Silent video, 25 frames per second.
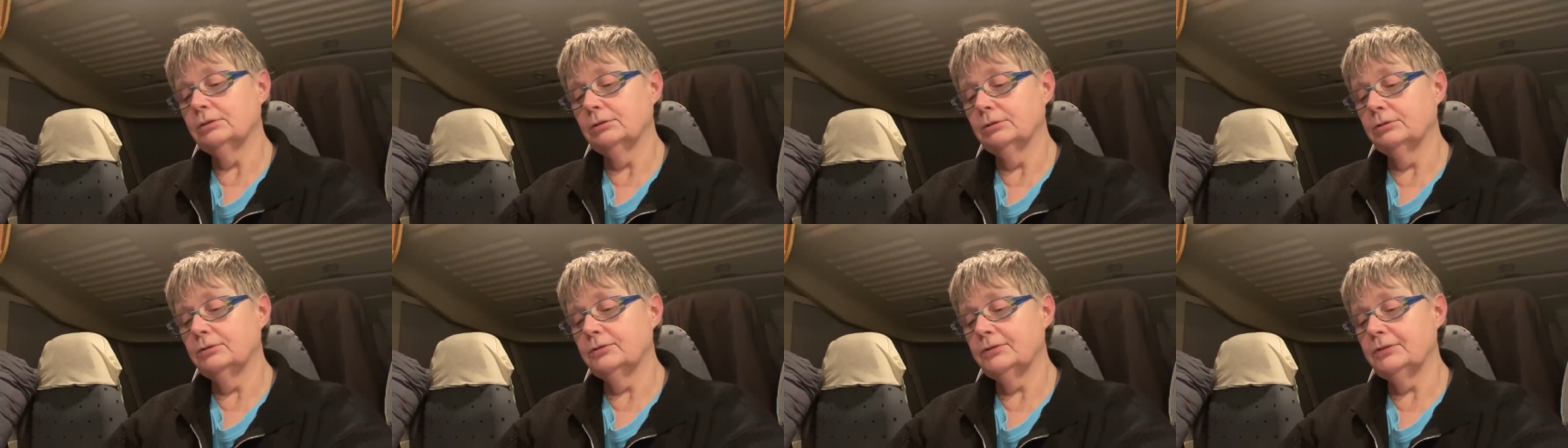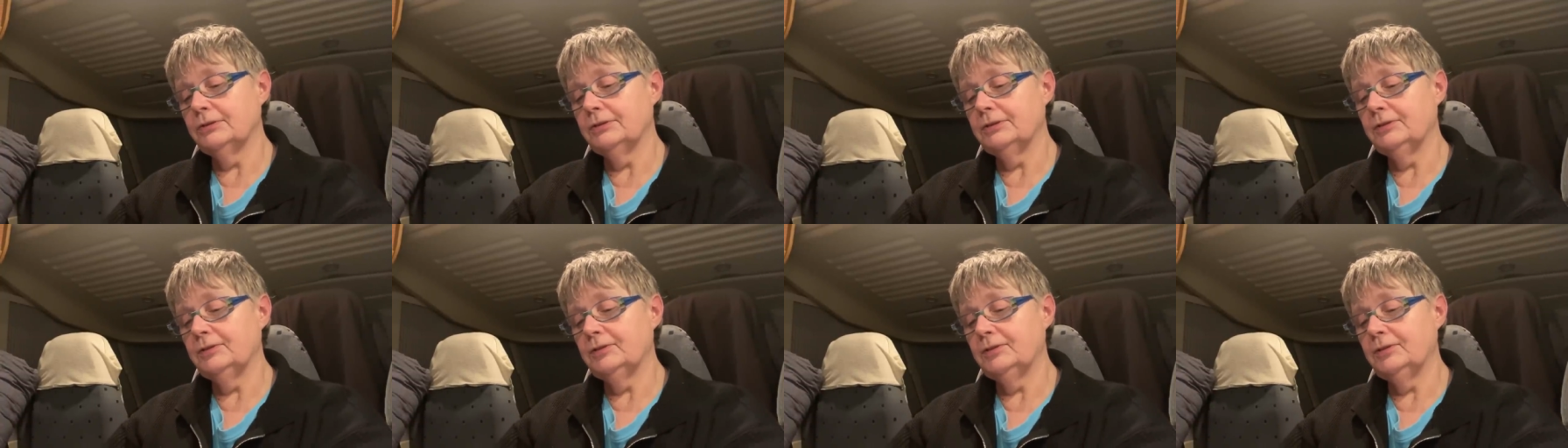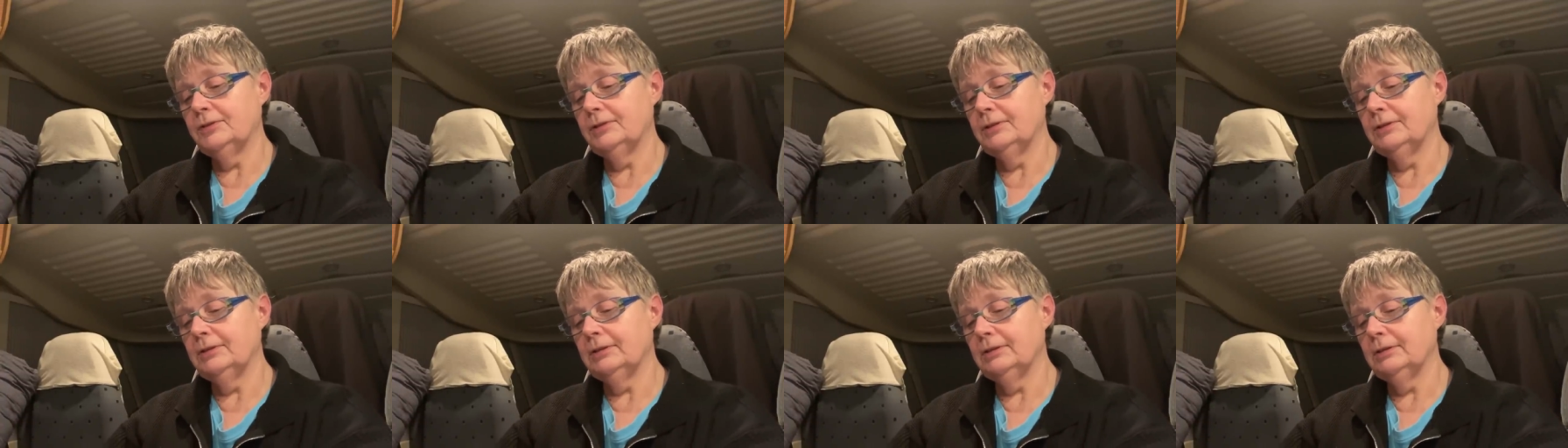que
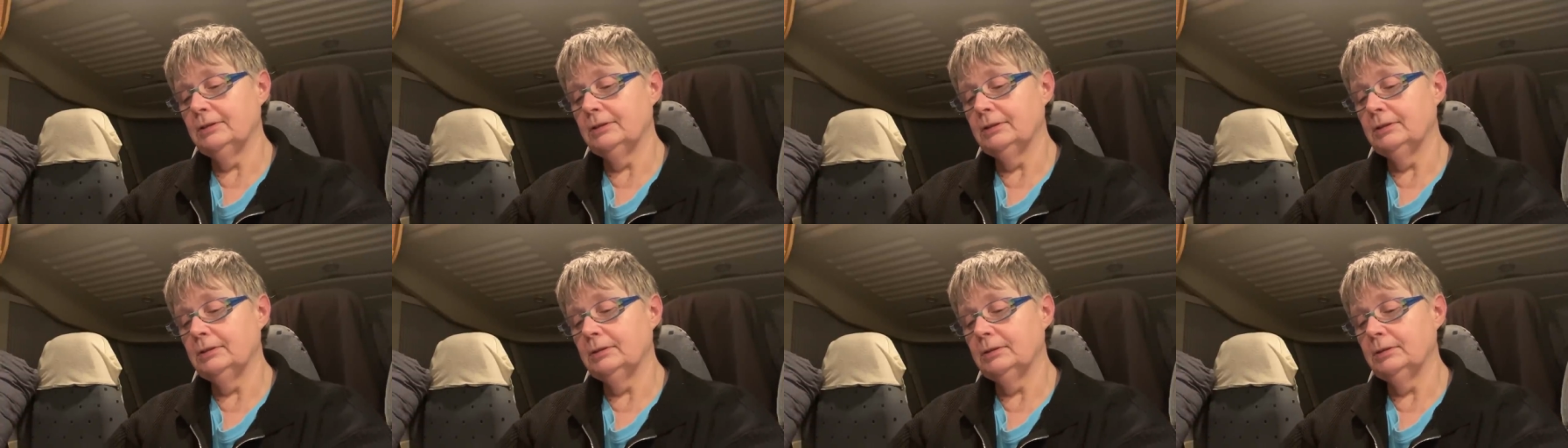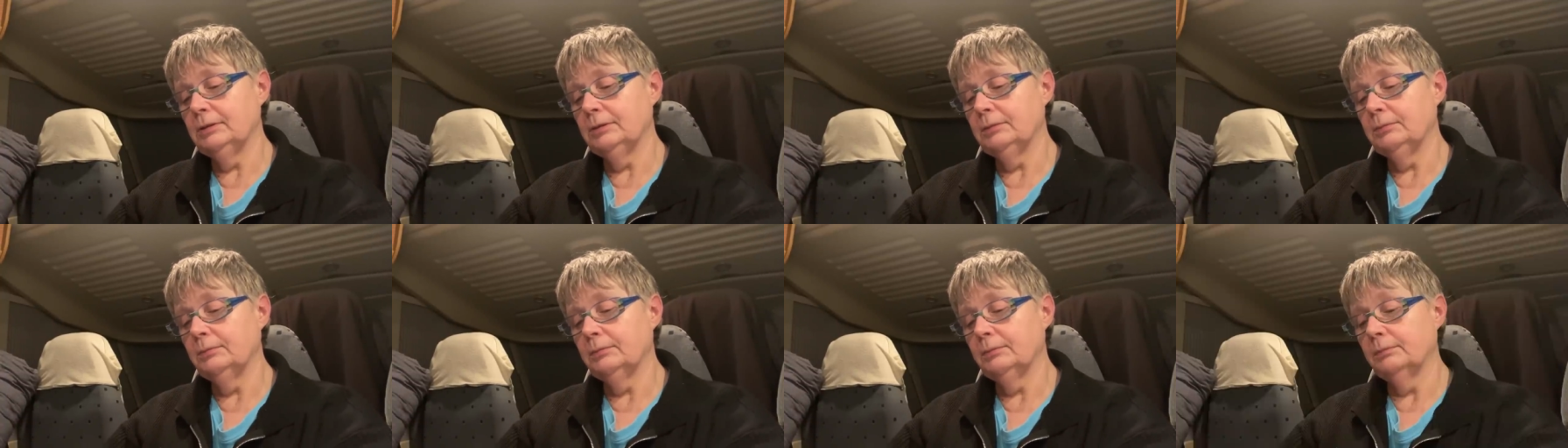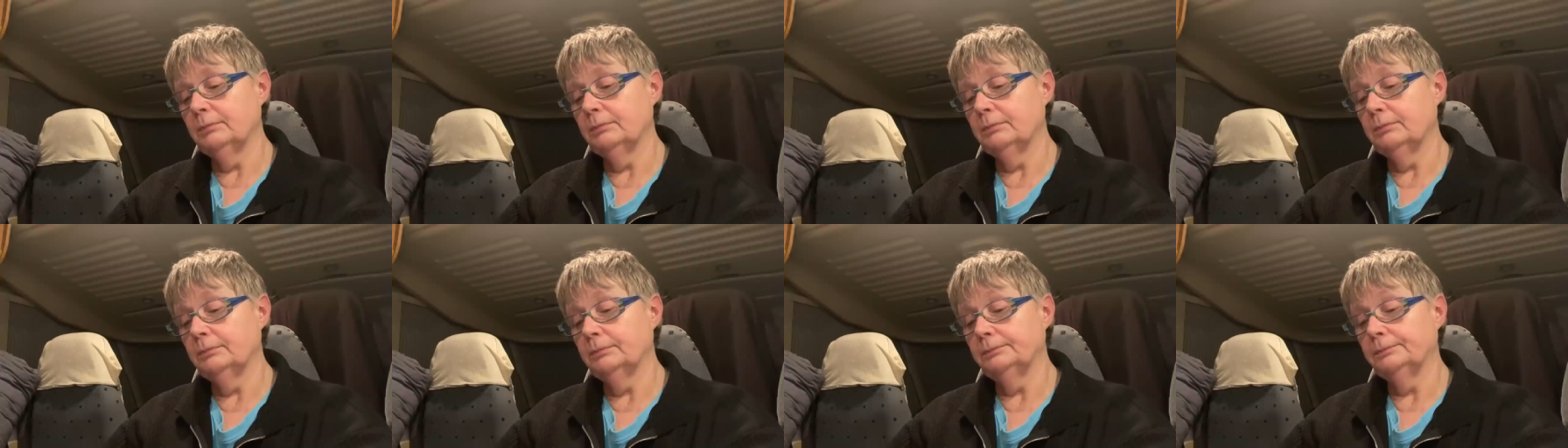si
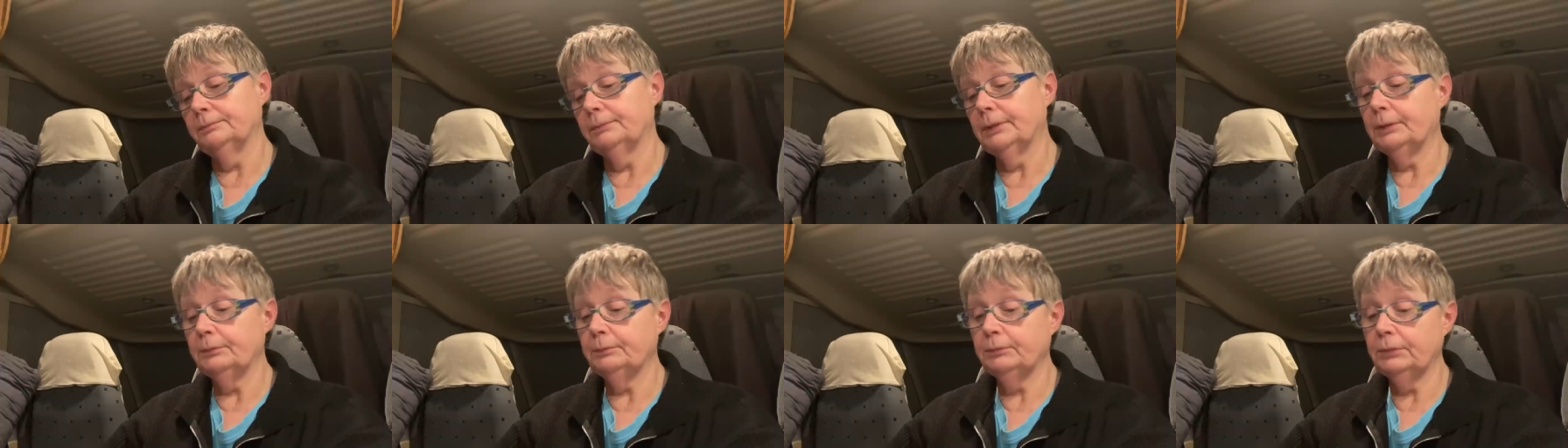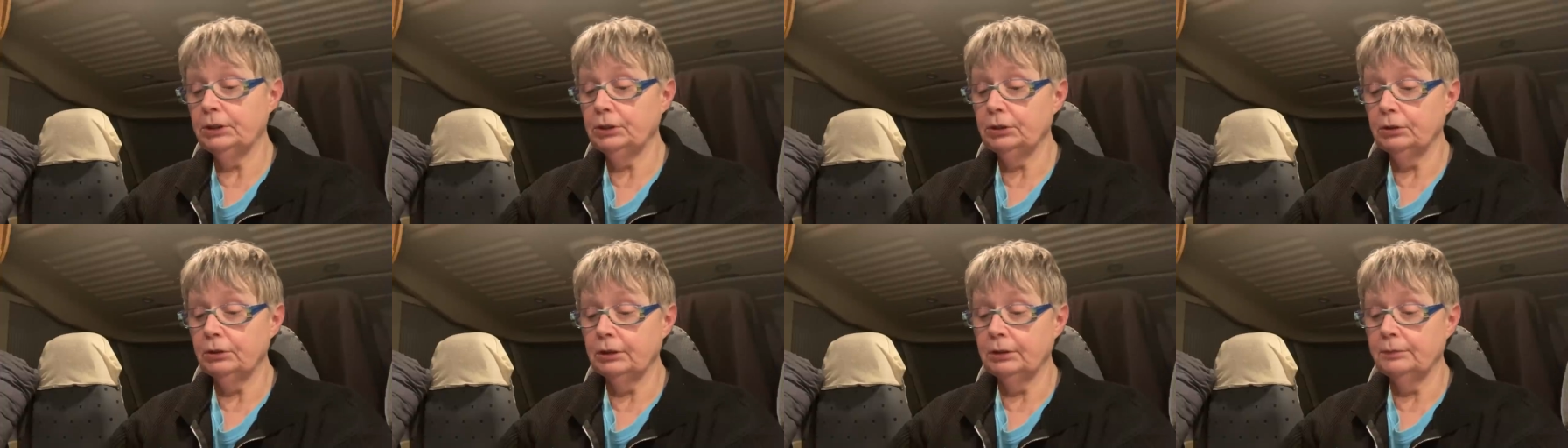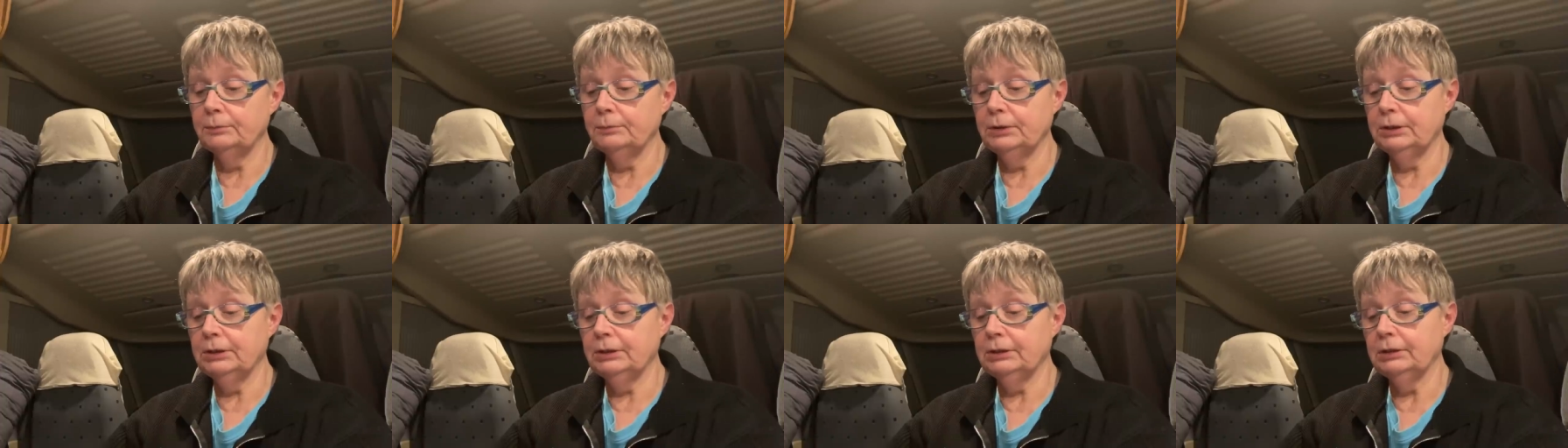ma meilleure
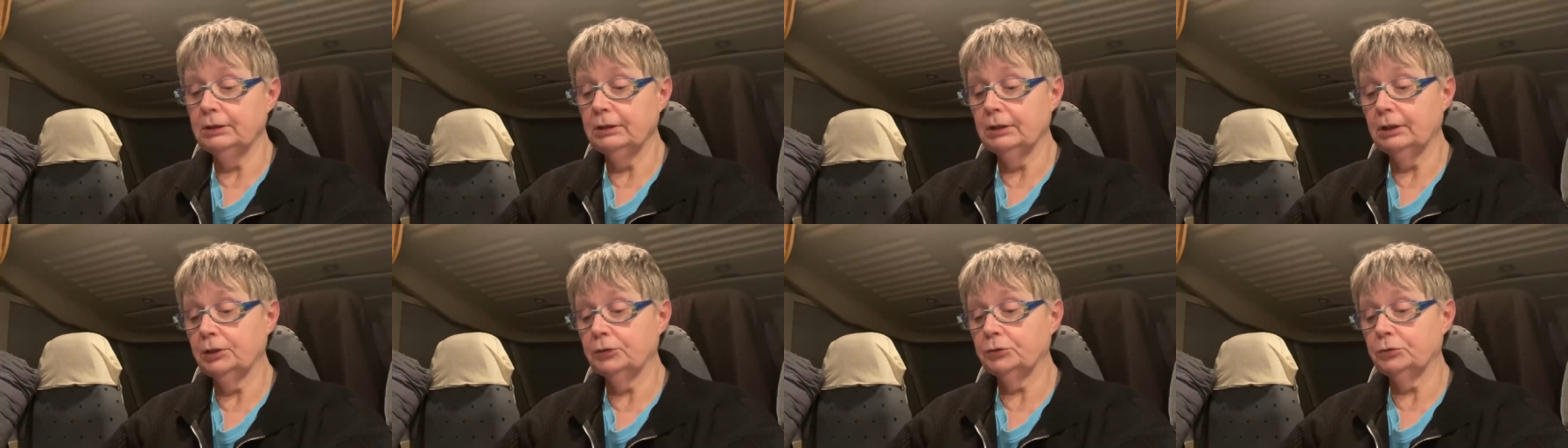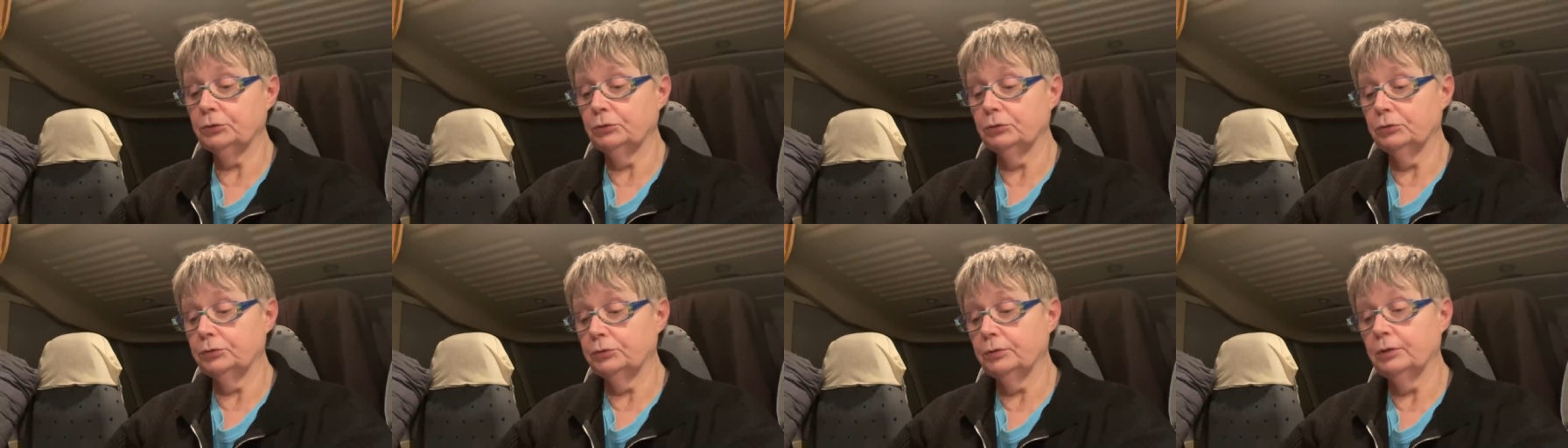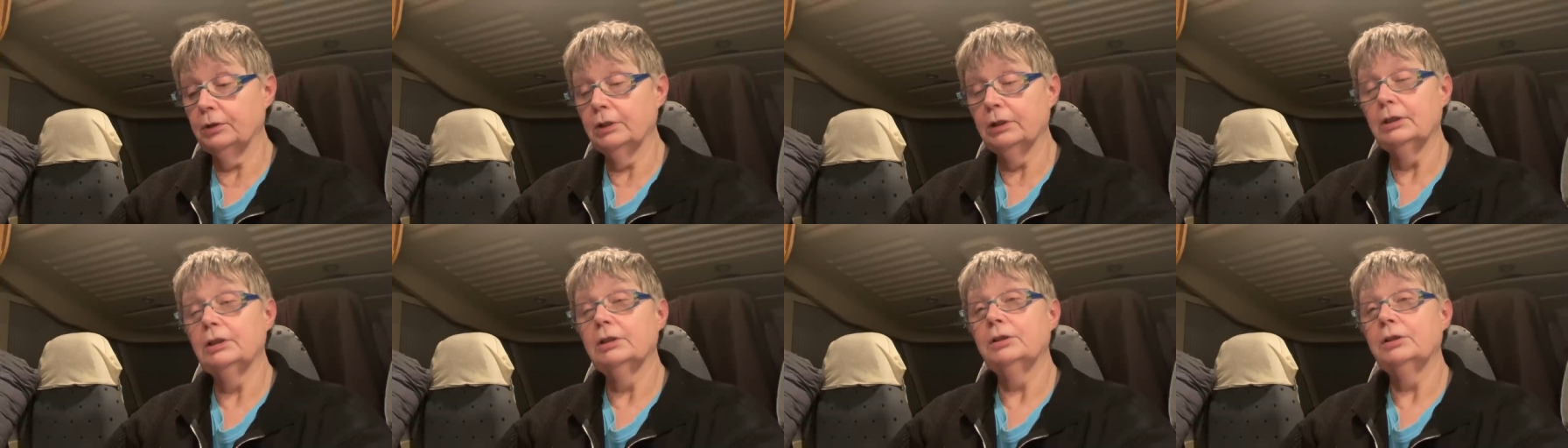amie, entre autres,